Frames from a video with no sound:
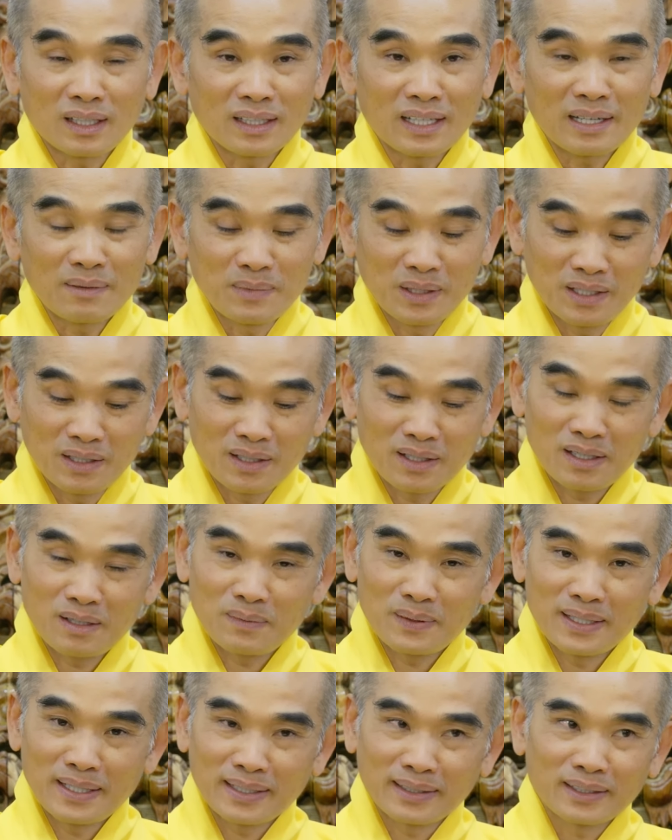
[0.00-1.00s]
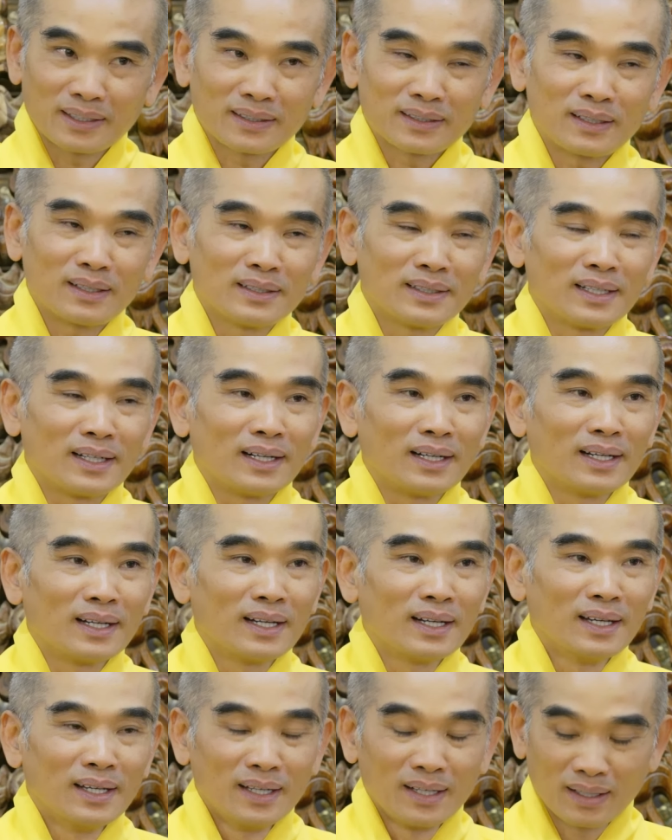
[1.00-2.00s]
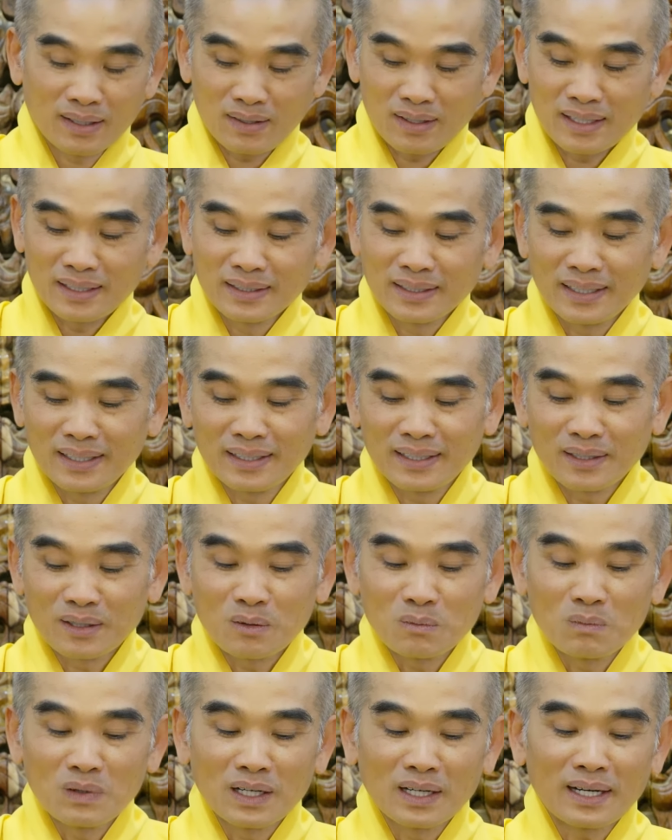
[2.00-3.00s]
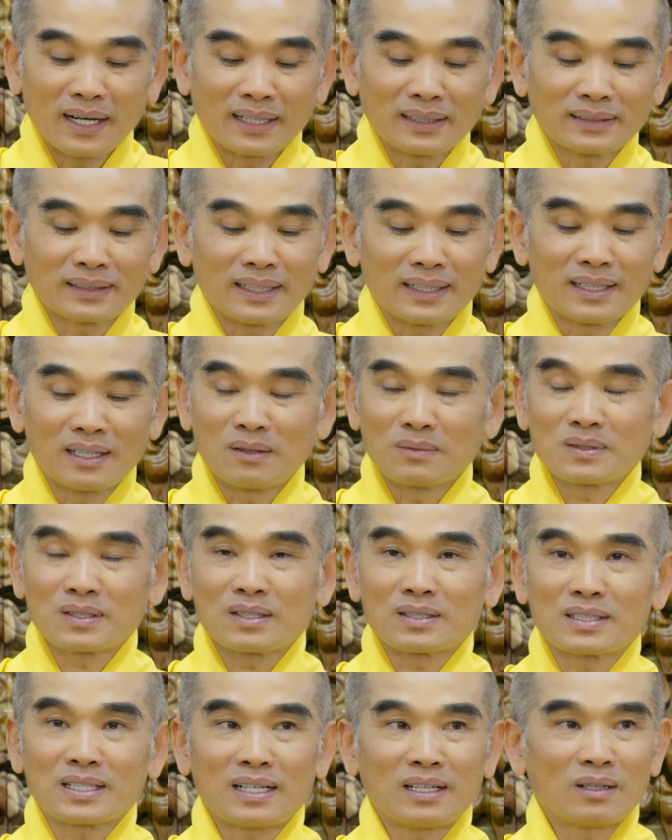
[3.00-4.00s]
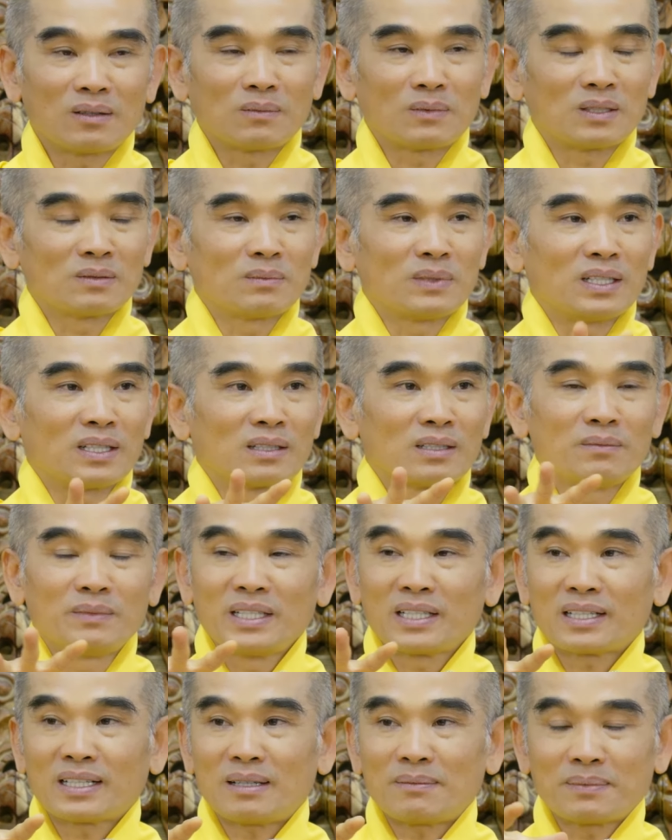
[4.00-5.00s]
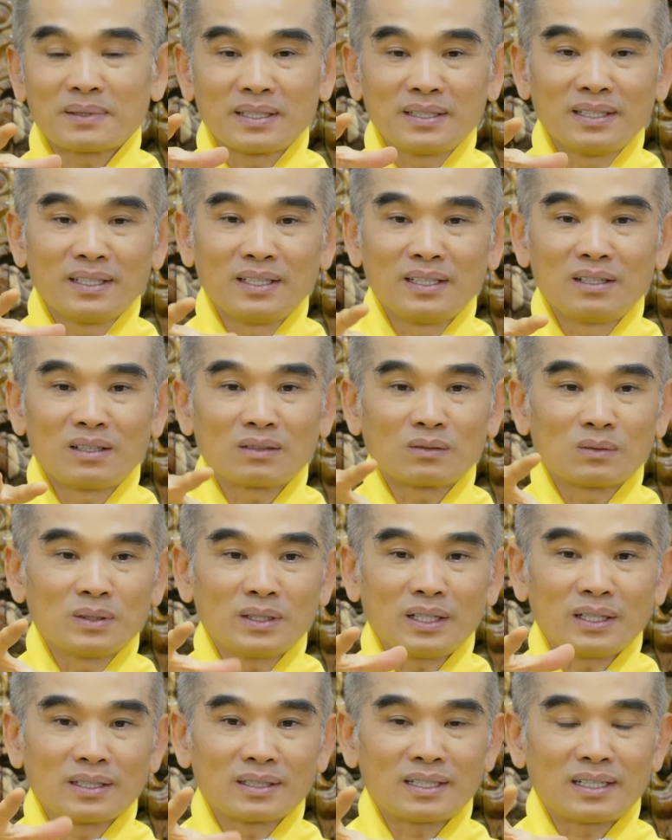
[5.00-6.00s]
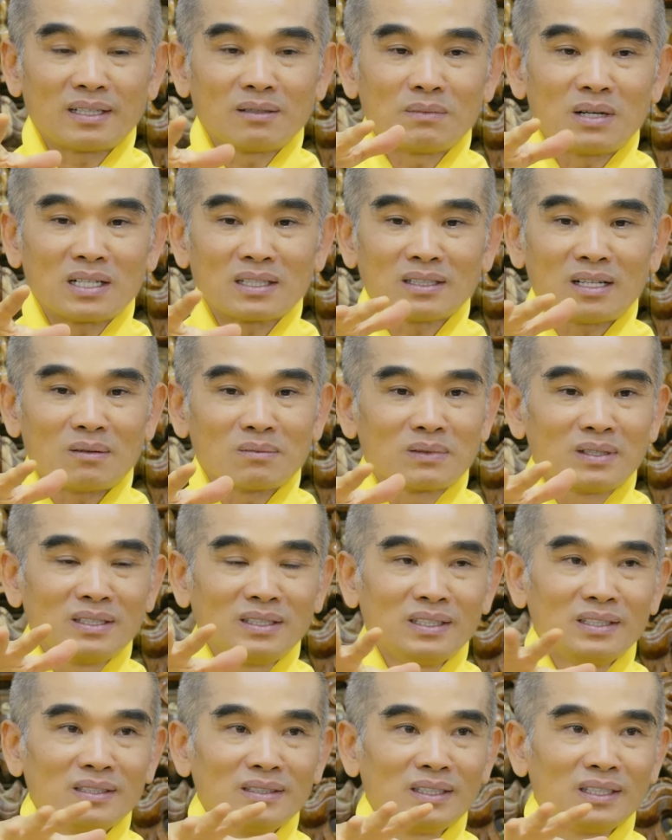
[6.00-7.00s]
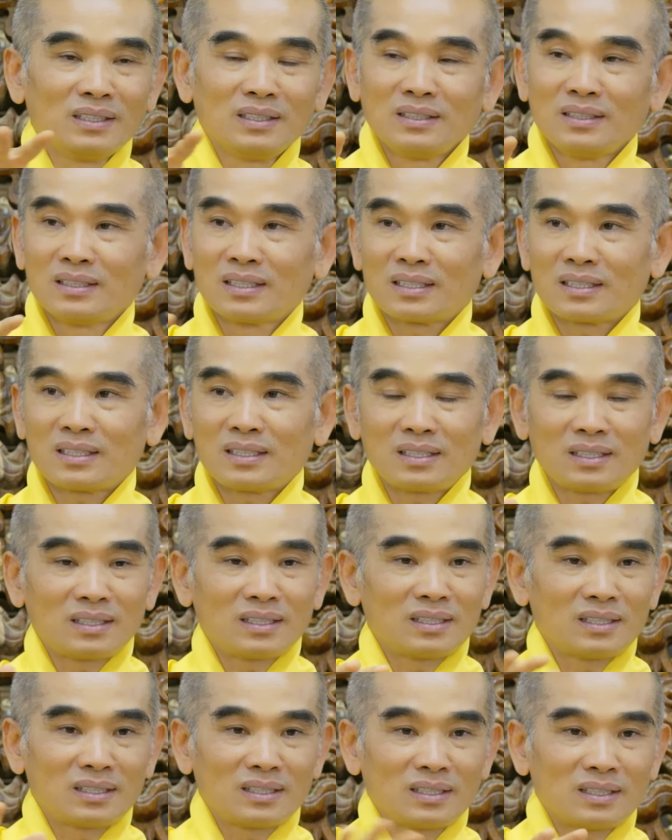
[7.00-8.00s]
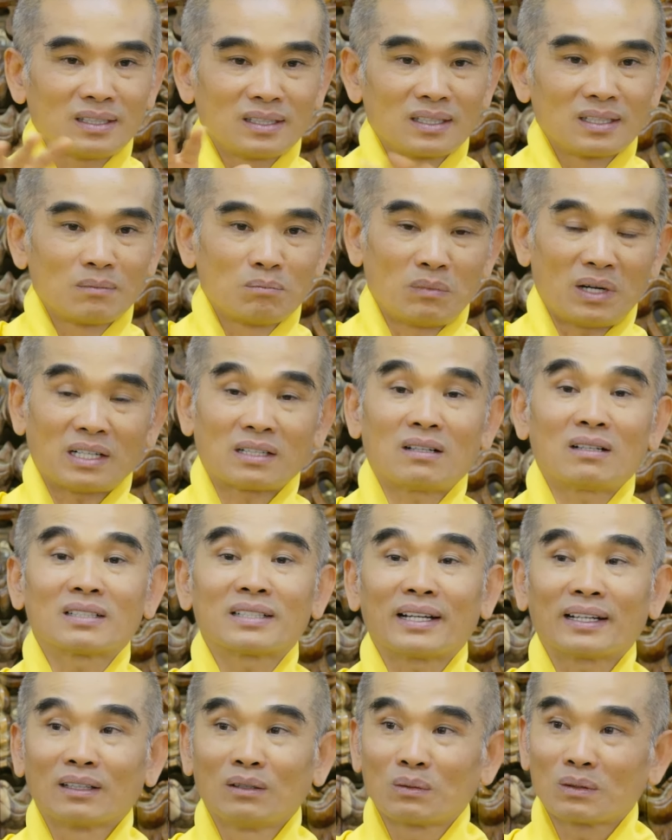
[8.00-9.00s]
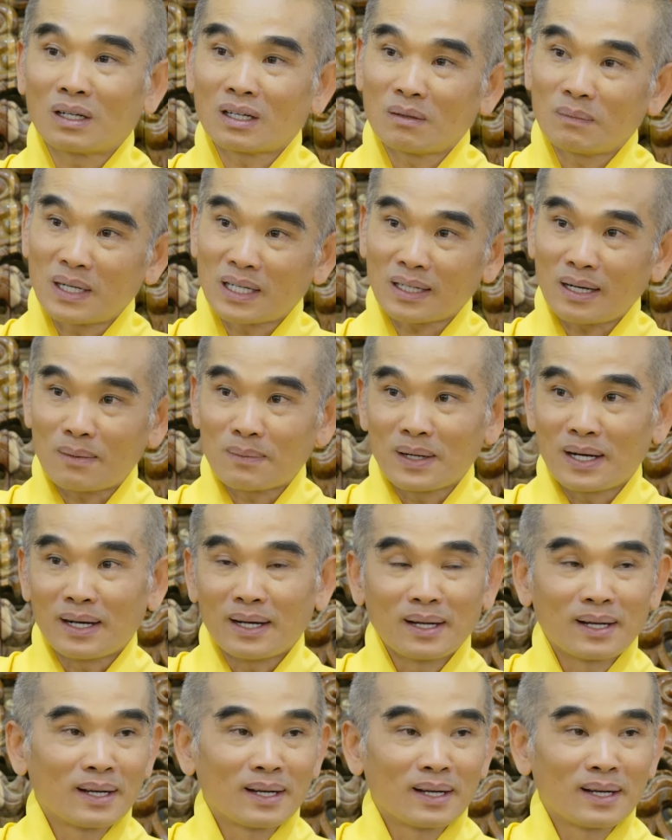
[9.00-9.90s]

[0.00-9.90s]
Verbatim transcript: Tới đây mới được gọi là bình đẳng tuyệt đối nha. Còn anh kia thì cũng bình đẳng, tại vì không so sánh, không phân biệt, thì biết khắp cái gì nó cũng hiện ra, nó bất động, nó như nó, mà rõ ràng lúc đó nó bất động.